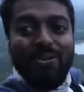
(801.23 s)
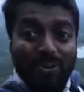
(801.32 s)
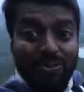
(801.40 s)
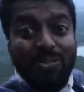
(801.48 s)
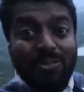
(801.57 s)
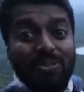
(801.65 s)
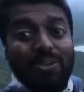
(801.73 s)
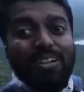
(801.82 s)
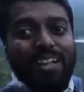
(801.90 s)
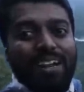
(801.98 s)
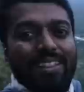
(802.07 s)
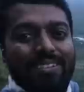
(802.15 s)
கொஞ்சம்
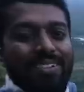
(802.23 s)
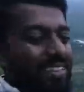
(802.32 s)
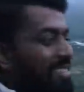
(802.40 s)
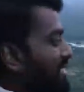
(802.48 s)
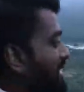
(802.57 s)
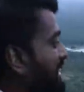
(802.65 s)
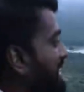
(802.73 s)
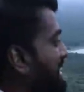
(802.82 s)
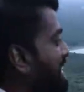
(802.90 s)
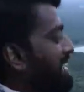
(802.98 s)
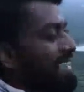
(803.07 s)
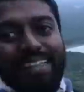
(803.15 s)
தூரம் நடந்து வந்த உடனே
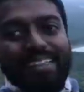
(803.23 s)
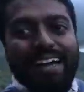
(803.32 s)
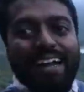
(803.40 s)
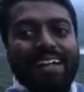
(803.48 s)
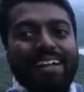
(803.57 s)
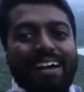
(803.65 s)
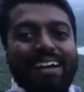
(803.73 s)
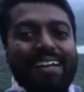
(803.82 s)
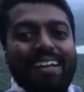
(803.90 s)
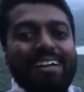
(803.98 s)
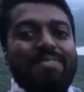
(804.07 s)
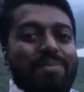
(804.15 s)
இந்த அழகான
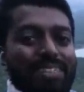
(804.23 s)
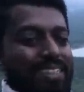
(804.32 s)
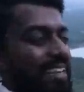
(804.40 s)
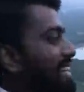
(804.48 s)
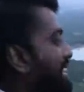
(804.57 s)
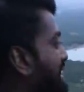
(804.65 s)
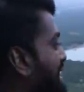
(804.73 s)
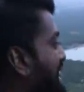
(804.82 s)
மஞ்சள் ஆறு